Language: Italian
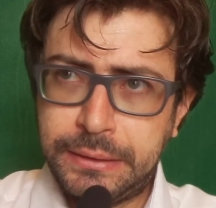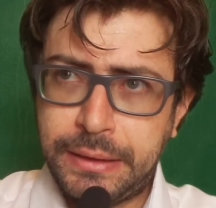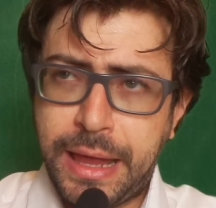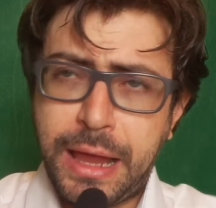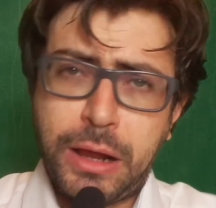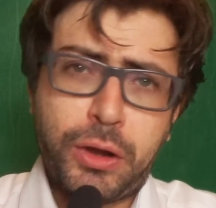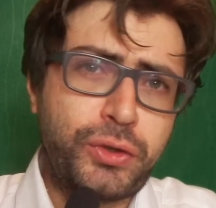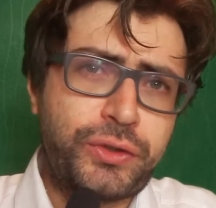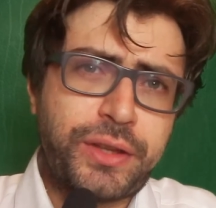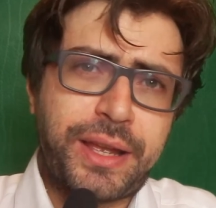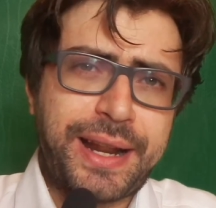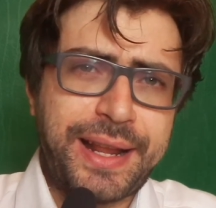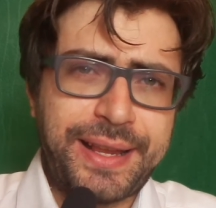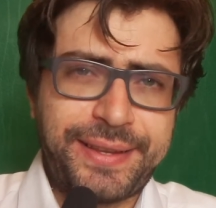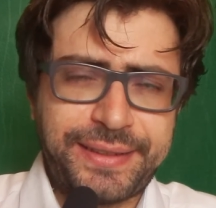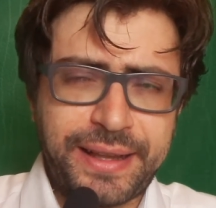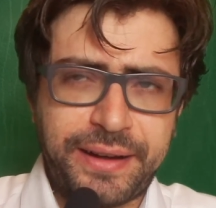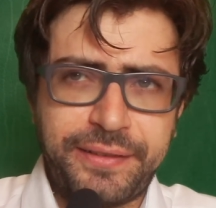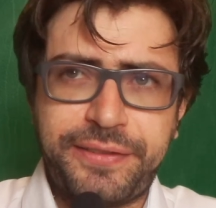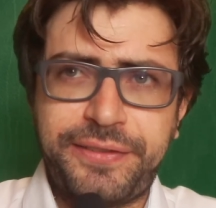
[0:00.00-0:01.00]
E cosa
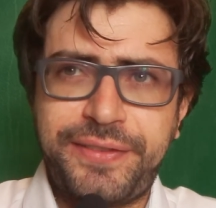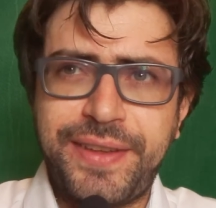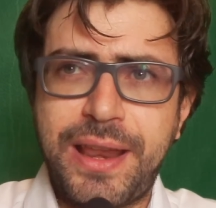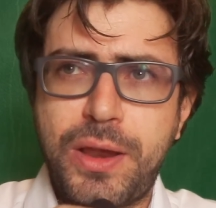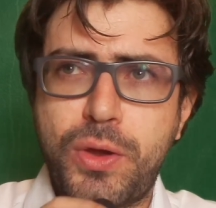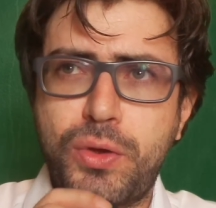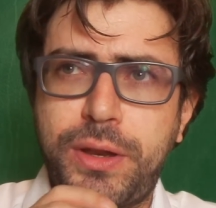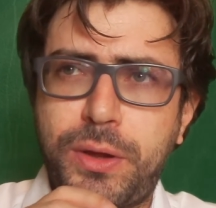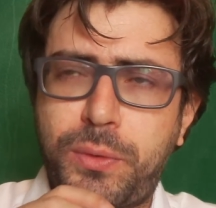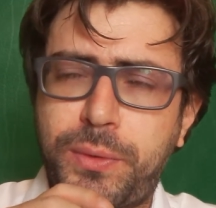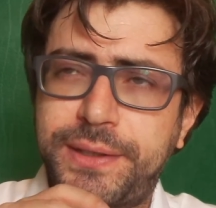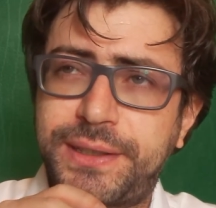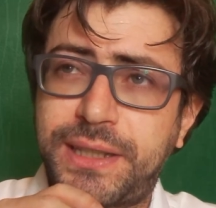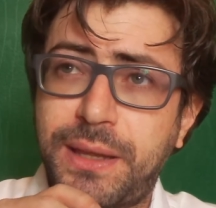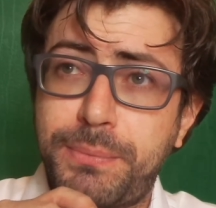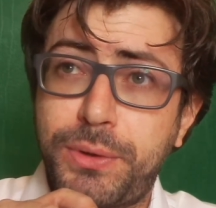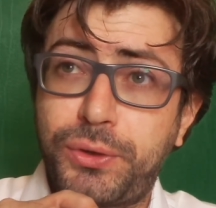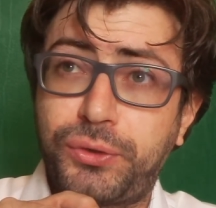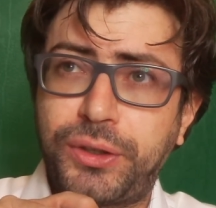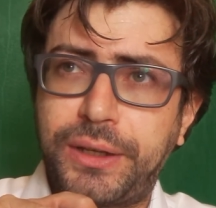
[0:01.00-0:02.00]
resta al figlio di questa
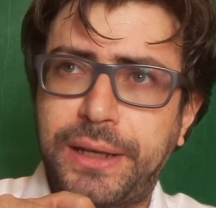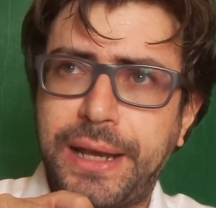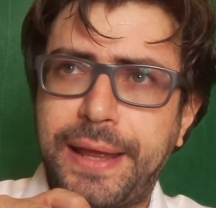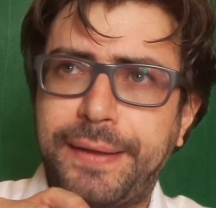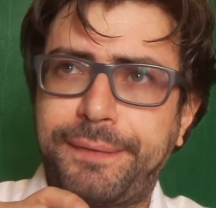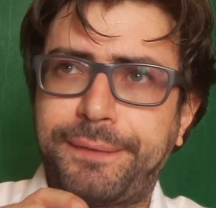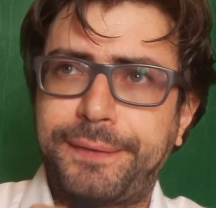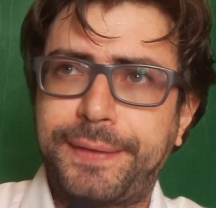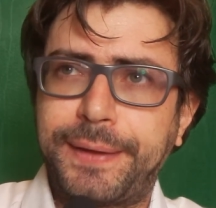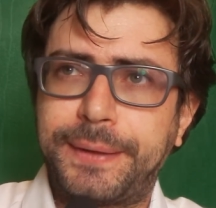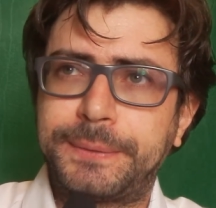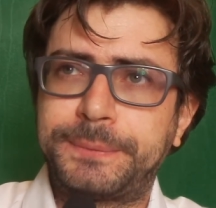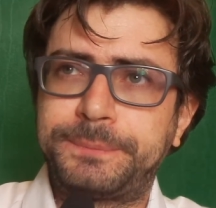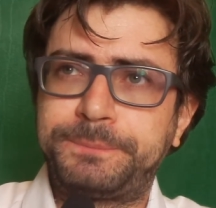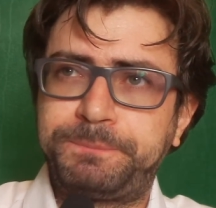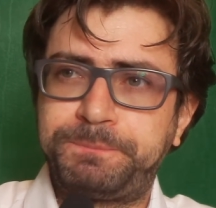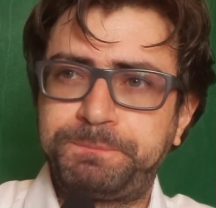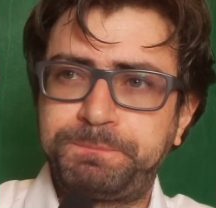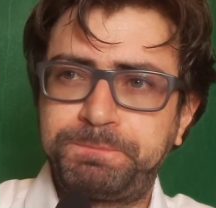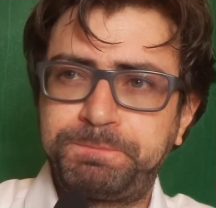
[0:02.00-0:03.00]
bicicletta?
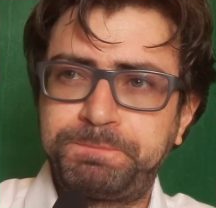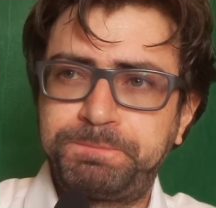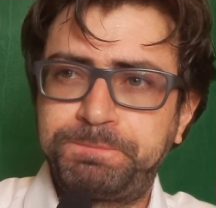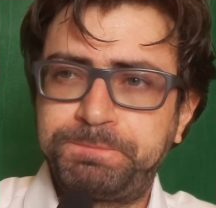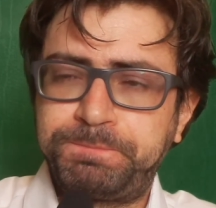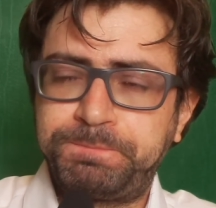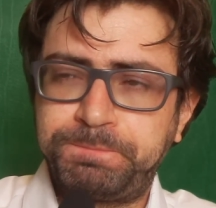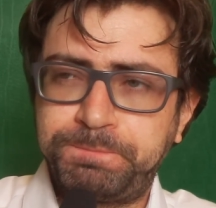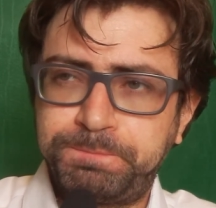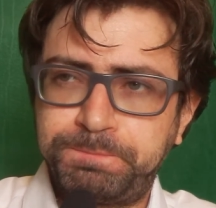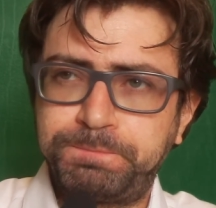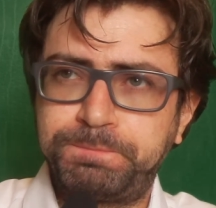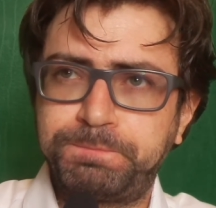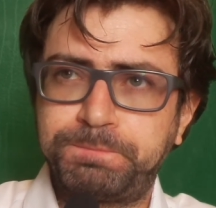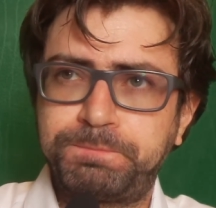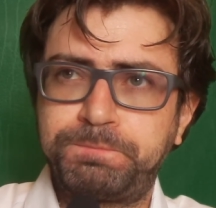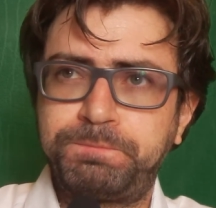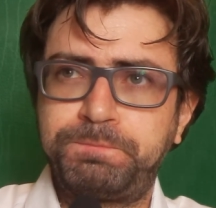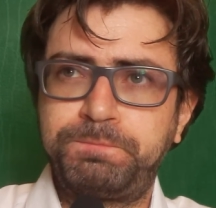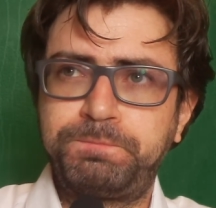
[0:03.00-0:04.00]
Mm.
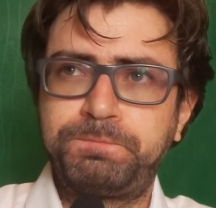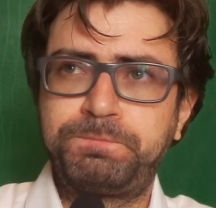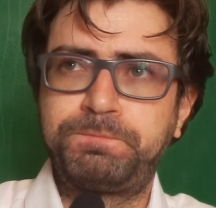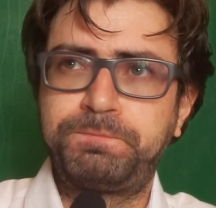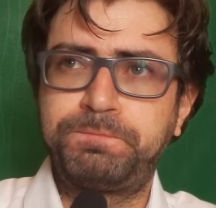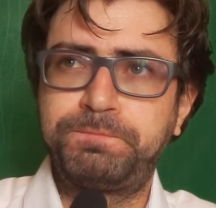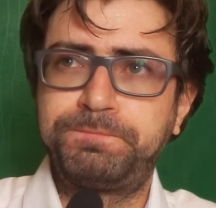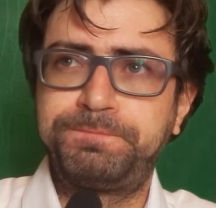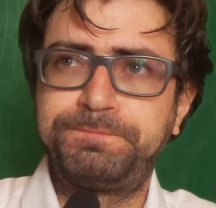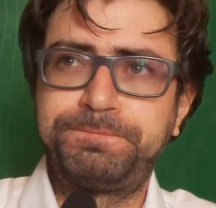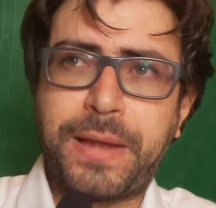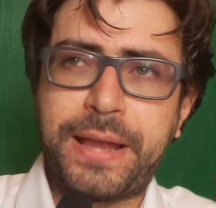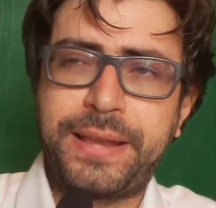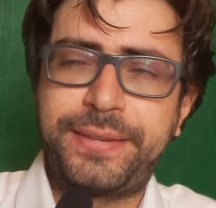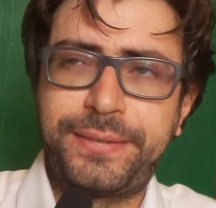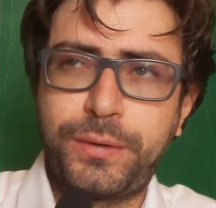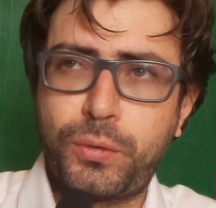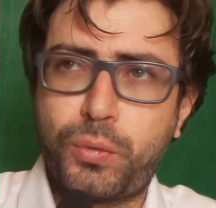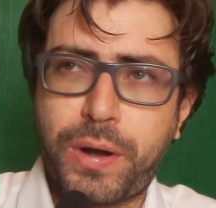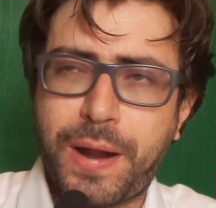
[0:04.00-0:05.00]
Beh,
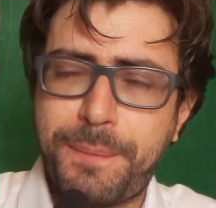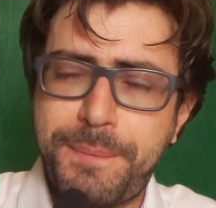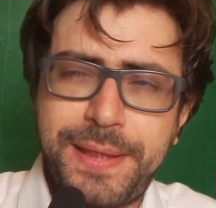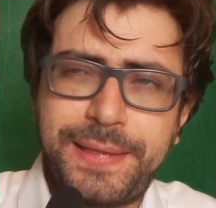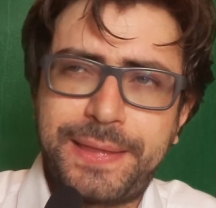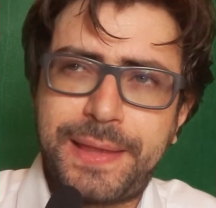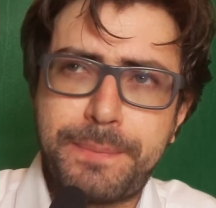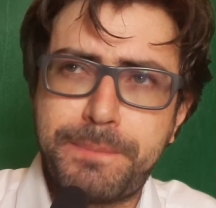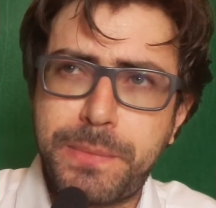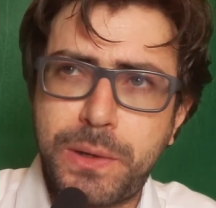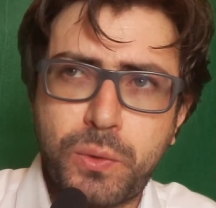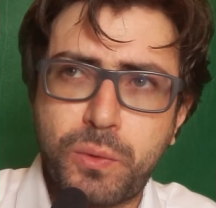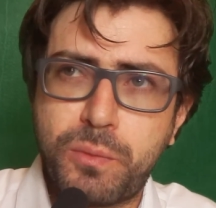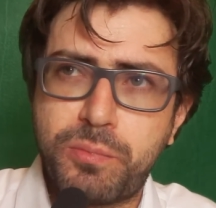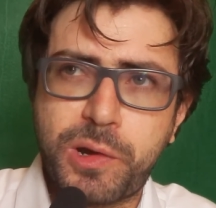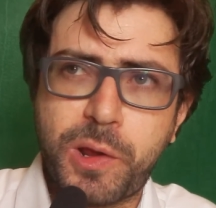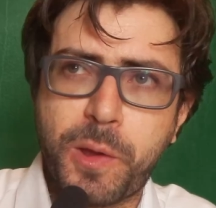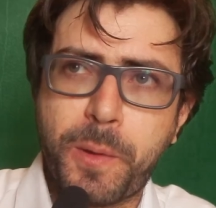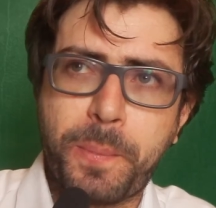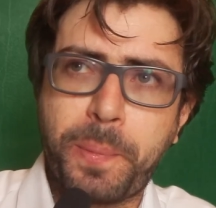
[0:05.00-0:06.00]
sicuramente il
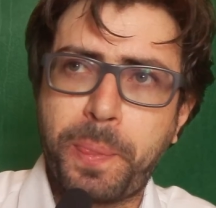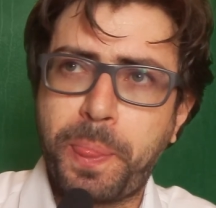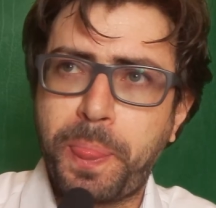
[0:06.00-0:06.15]
manubrio.